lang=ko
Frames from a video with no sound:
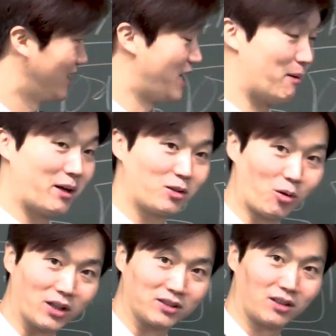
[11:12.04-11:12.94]
예배를
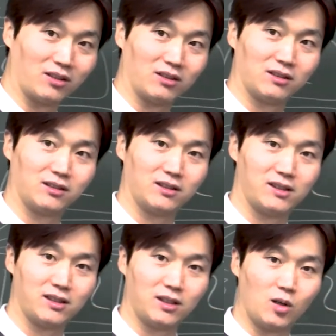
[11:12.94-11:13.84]
통해서
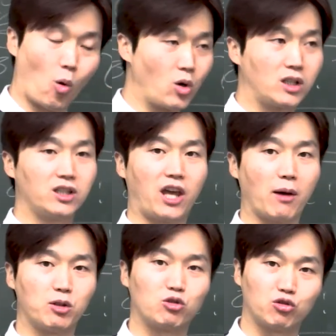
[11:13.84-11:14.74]
오늘 그
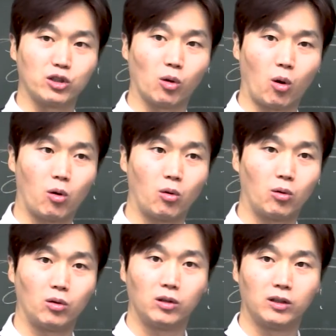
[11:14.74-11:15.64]
갭을 줄이고
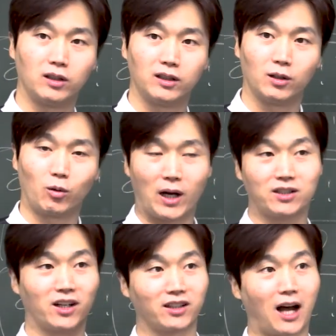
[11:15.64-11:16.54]

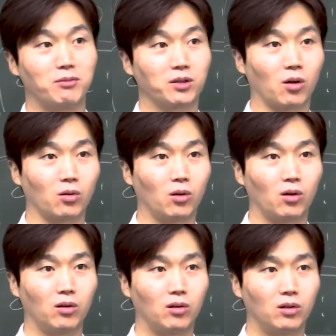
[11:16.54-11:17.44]
확실한 답을
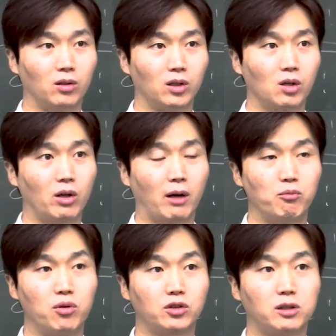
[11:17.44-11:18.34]
얻고 우리가
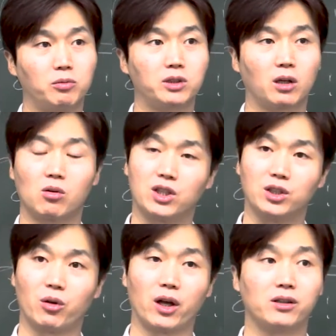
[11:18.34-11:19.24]
무엇을 붙잡고
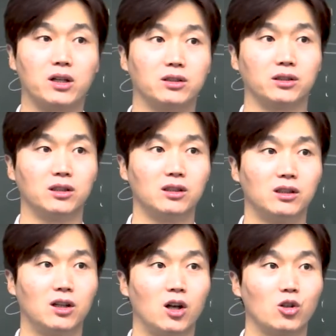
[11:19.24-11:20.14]
기도해야 될지를
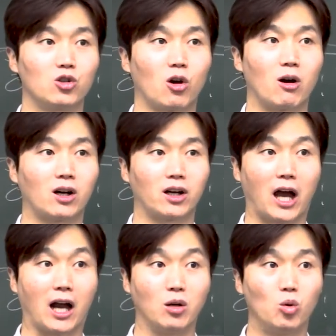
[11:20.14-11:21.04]
정확하게
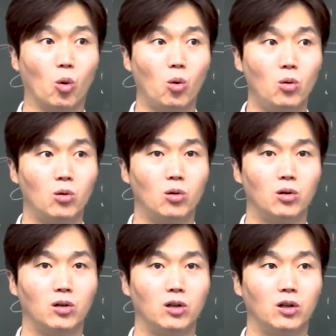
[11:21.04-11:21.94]
알고
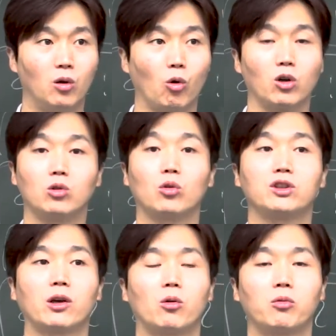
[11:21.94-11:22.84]
오늘 또
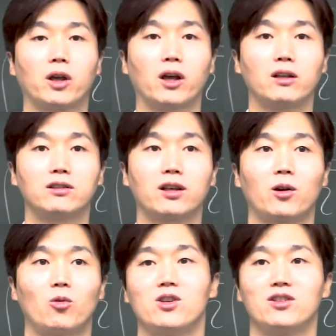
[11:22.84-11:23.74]
새롭게
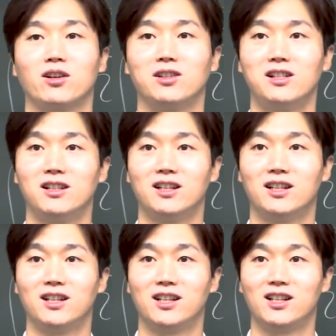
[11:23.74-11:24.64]
새로운 인생을
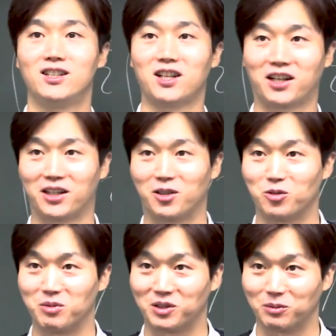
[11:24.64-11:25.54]
시작해야 될
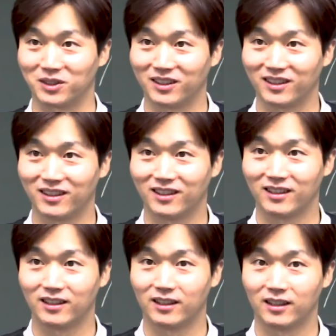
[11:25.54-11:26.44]
줄 믿습니다.
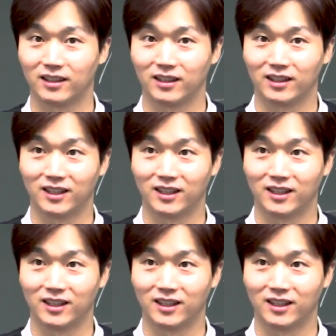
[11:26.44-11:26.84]
아멘.